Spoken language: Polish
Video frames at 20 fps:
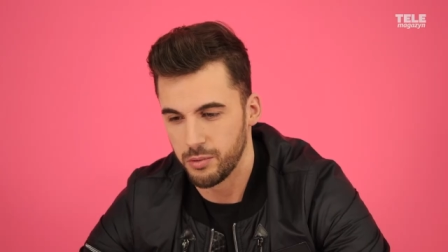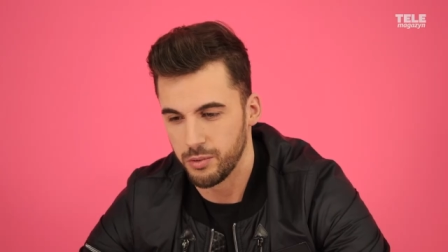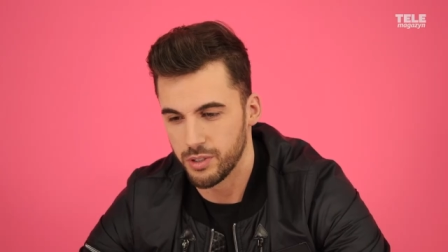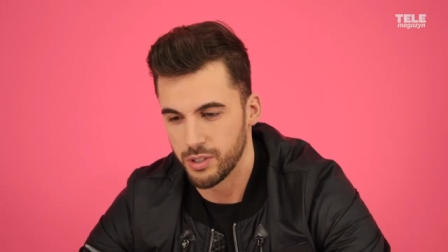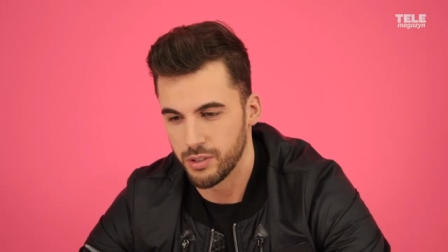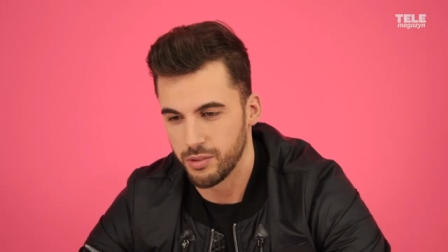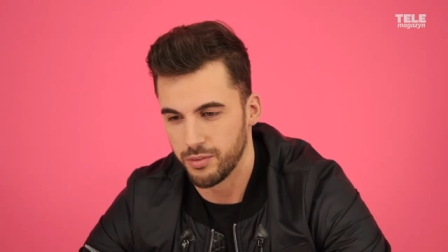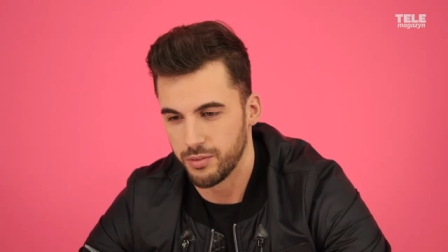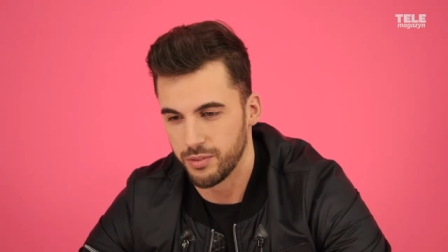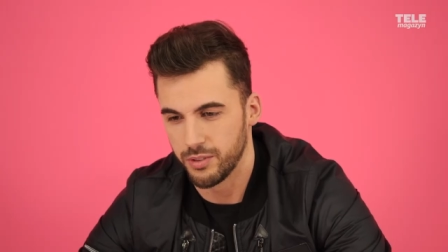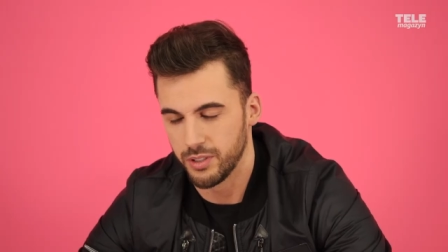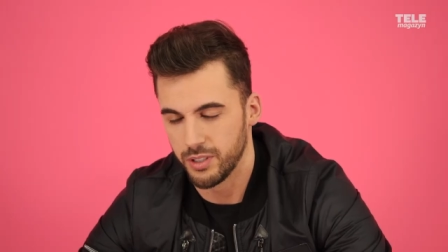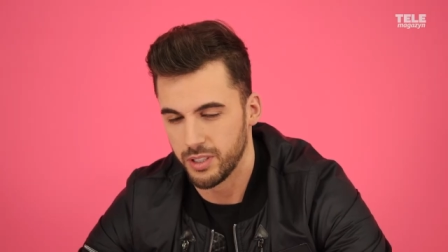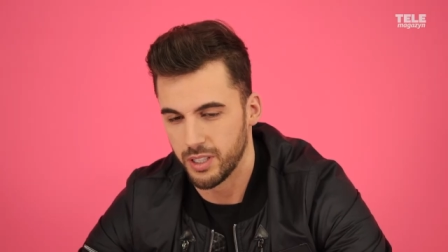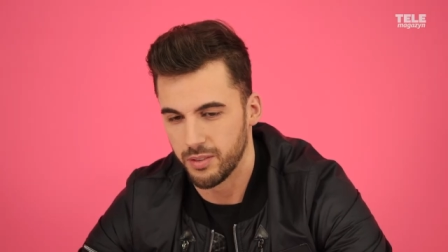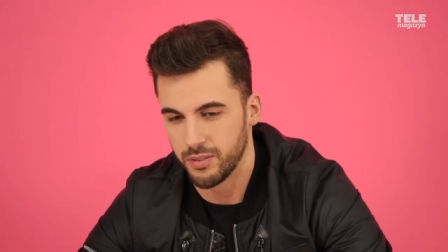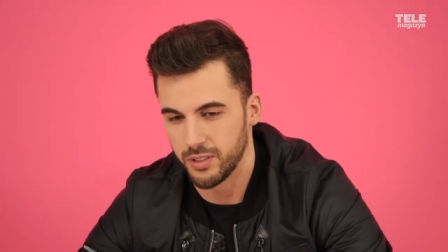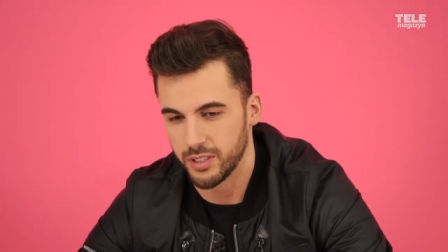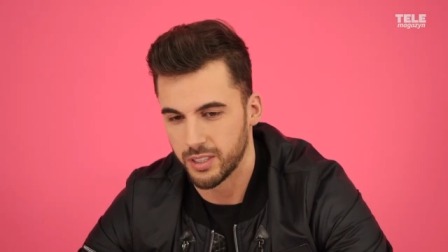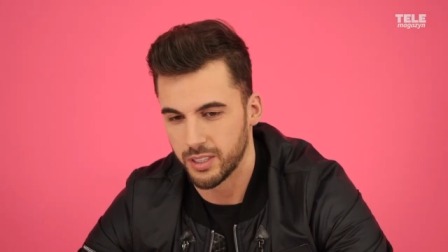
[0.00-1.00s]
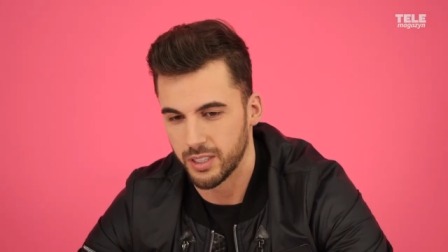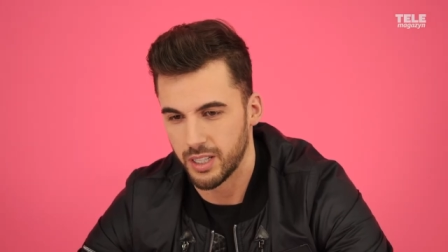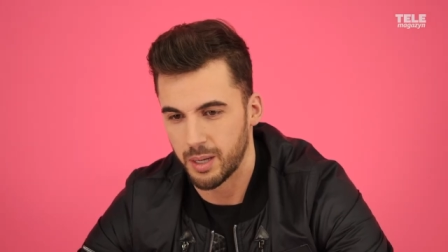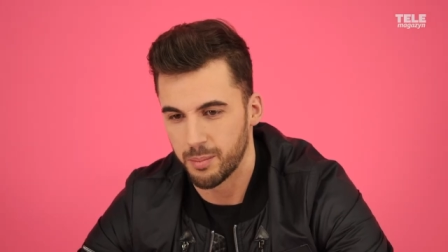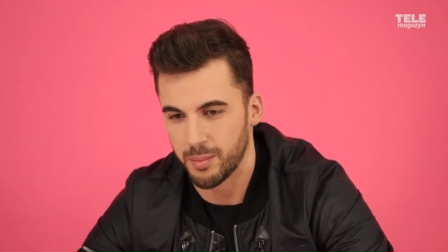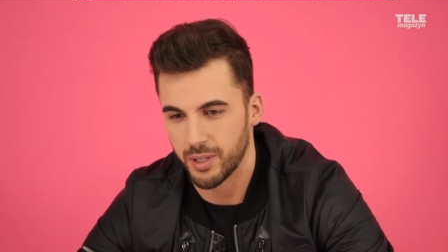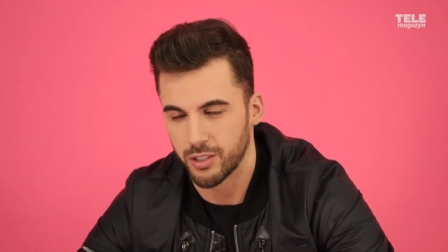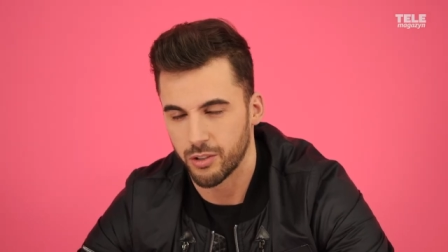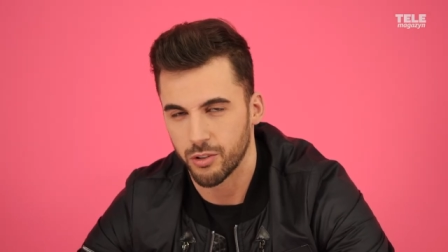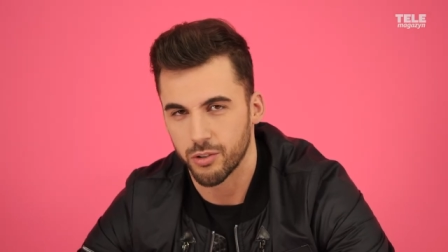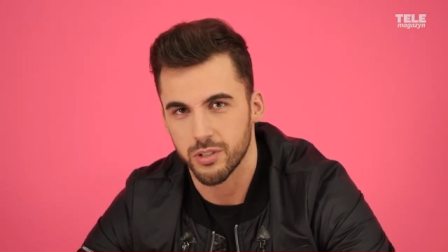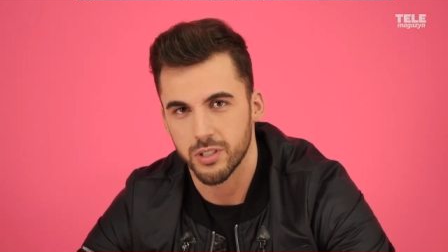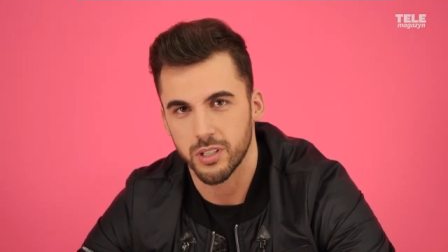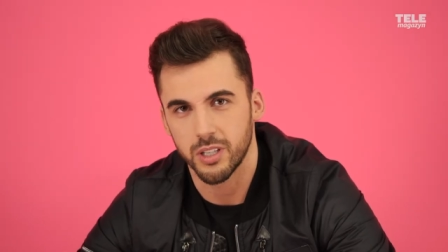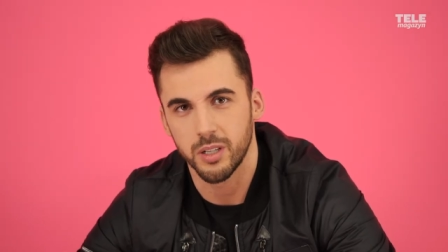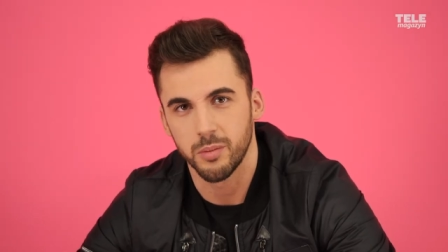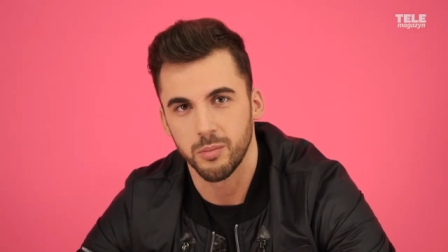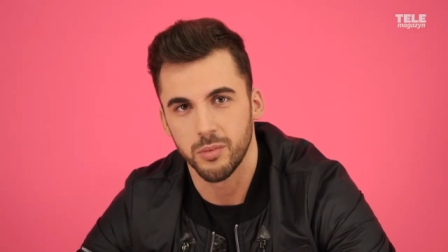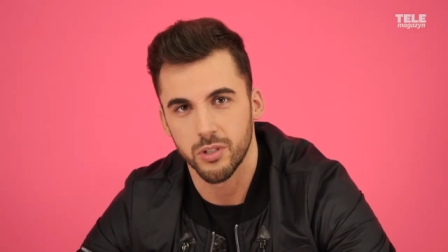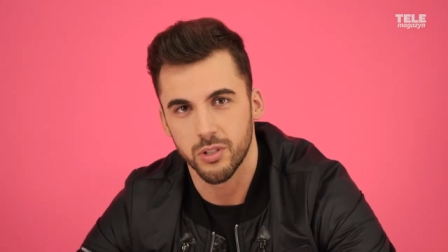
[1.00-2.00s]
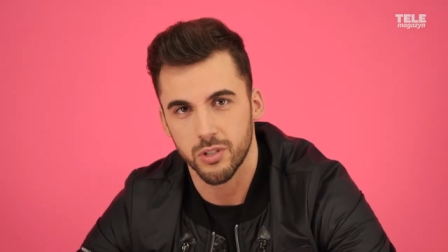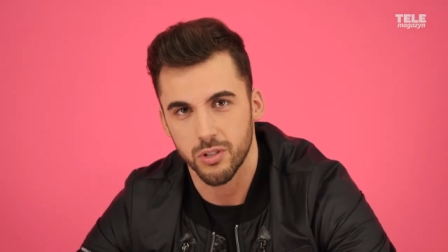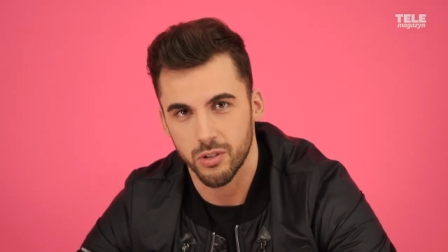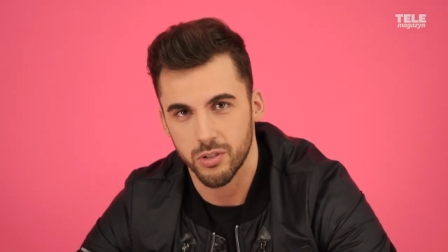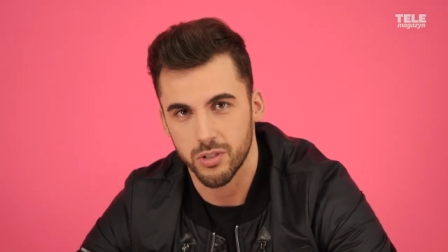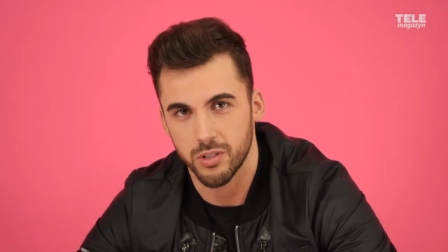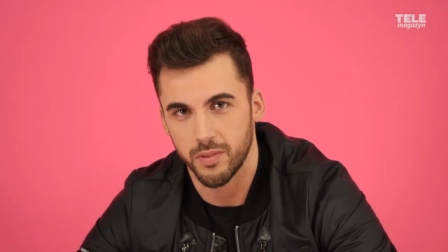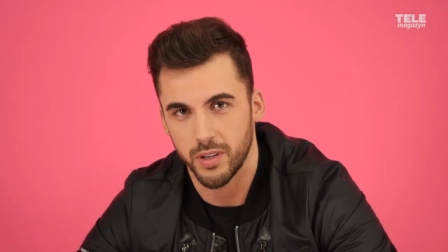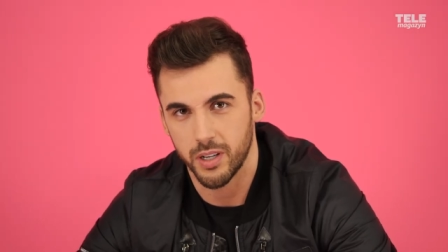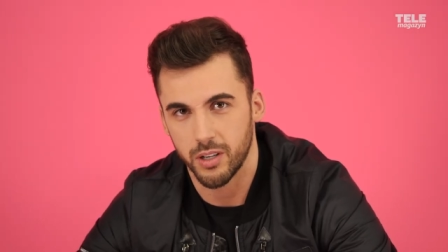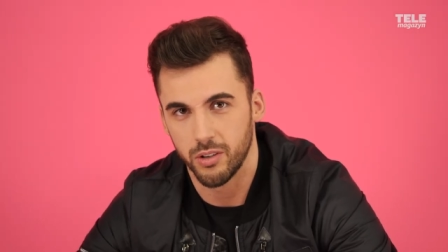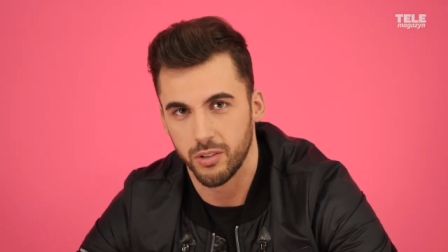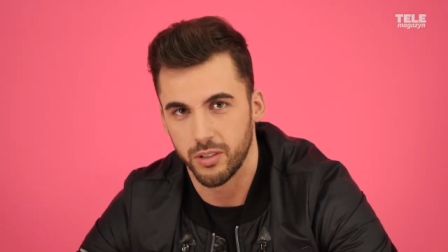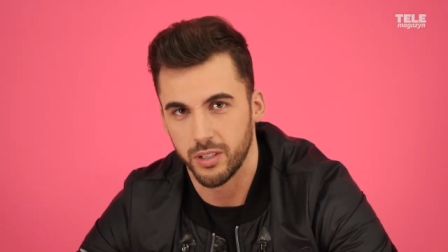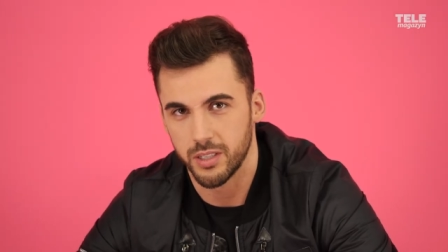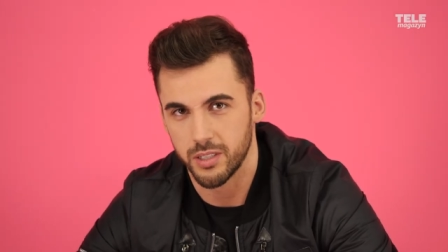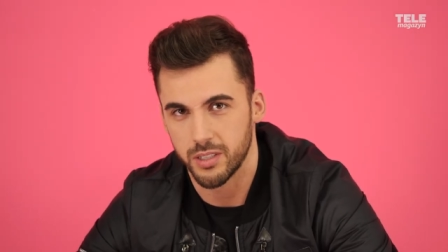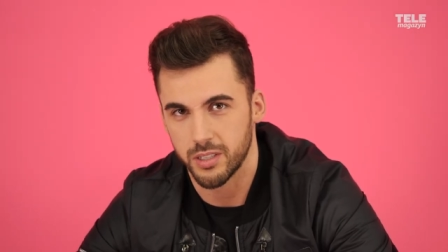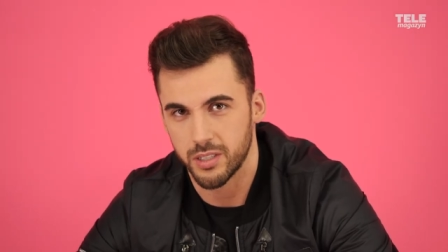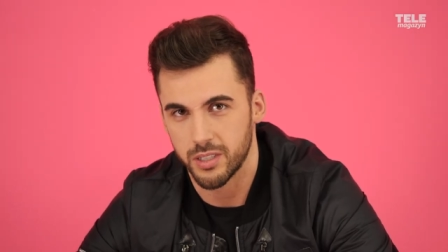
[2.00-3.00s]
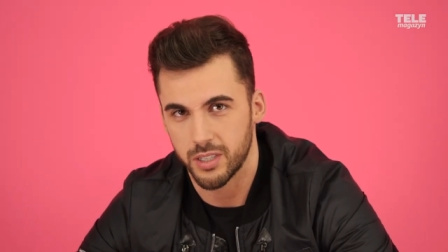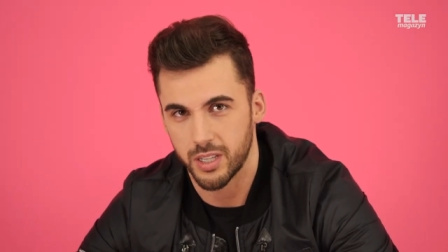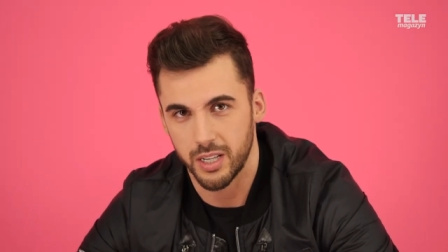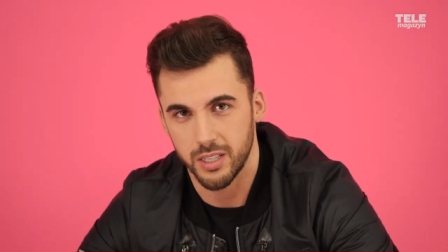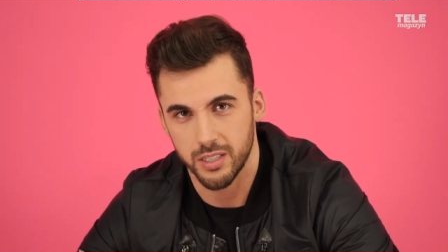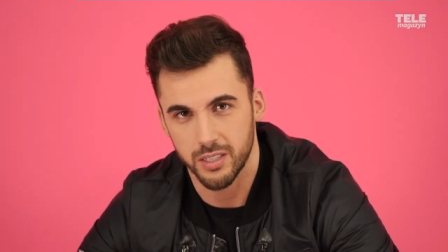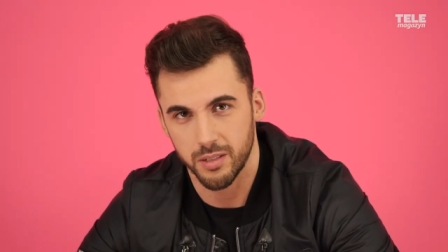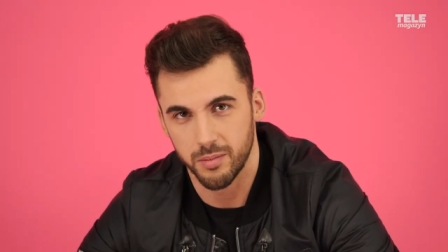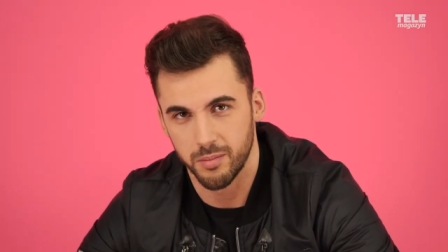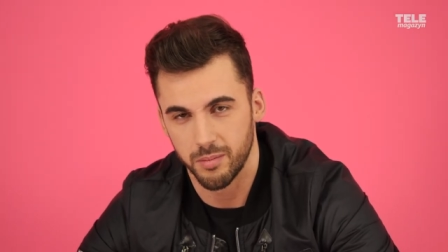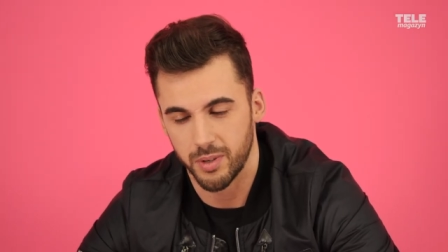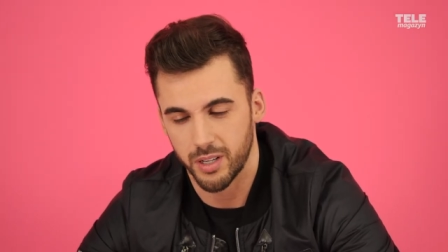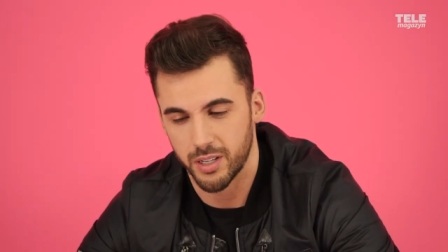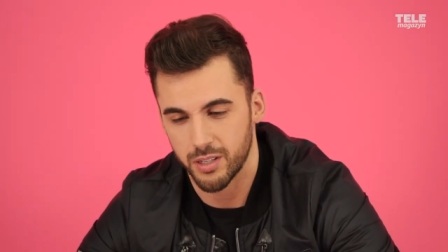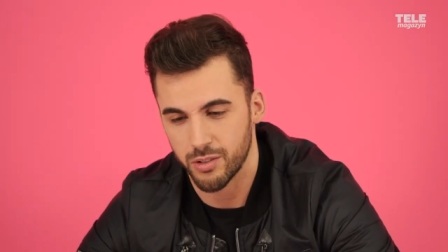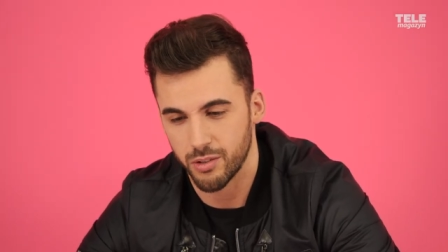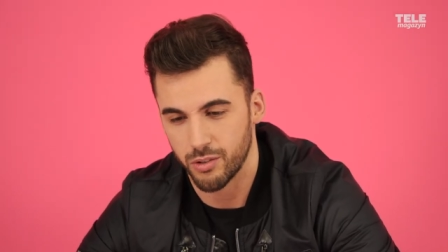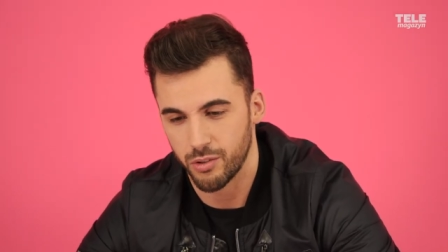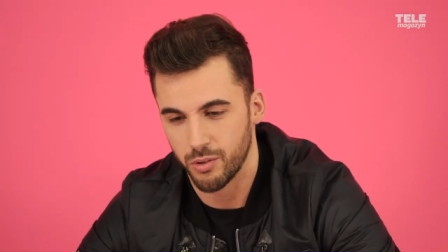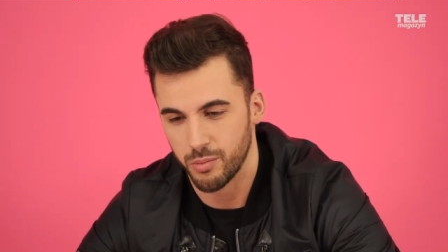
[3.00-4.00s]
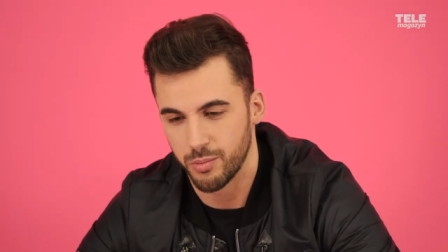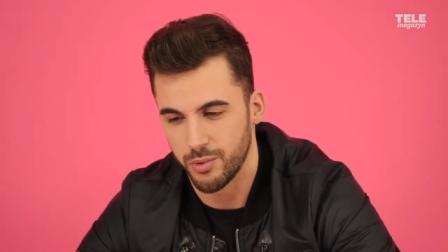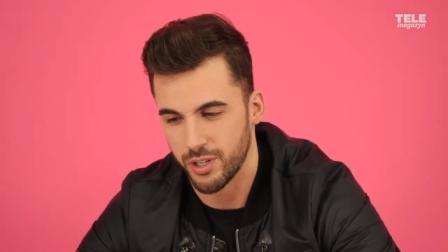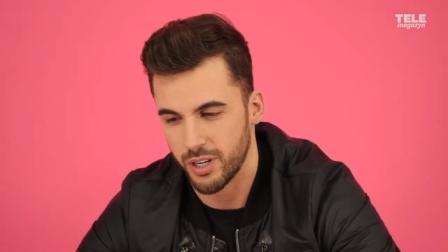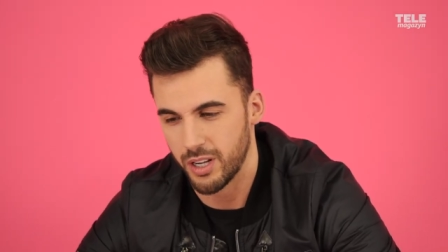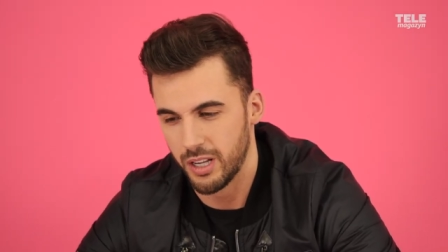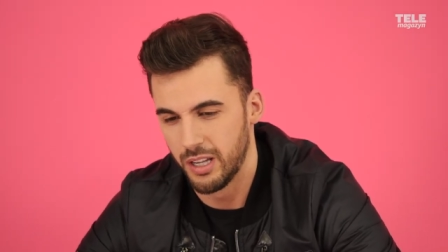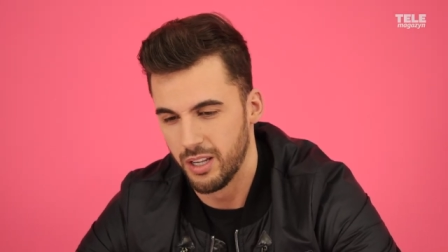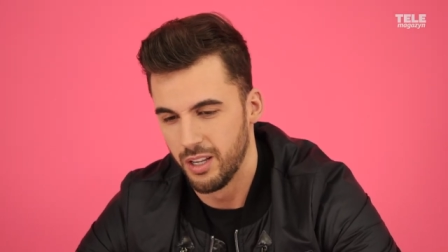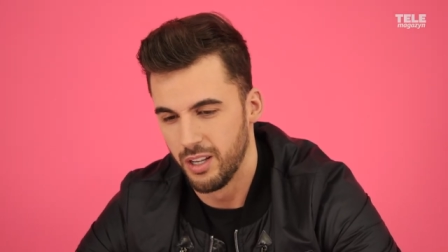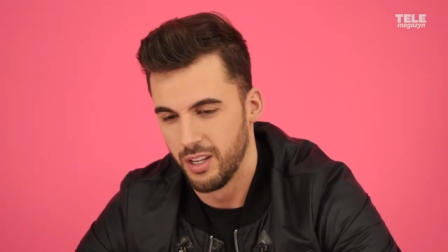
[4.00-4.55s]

udział w nawet amatorskich mistrzostwach. Ona jest z tańcem bardzo dobrze